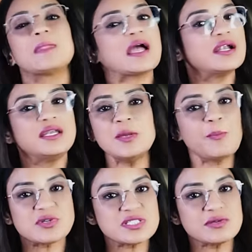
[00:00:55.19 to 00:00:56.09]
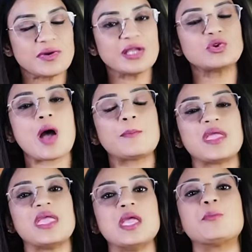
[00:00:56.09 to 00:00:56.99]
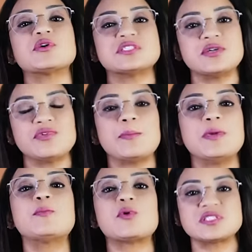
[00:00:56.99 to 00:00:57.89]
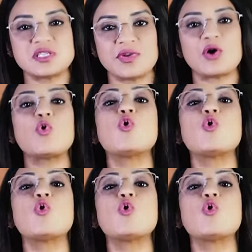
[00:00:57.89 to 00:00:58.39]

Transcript: अगर डी पॉजिटिव है तो आप ए पॉजिटिव या बी पॉजिटिव या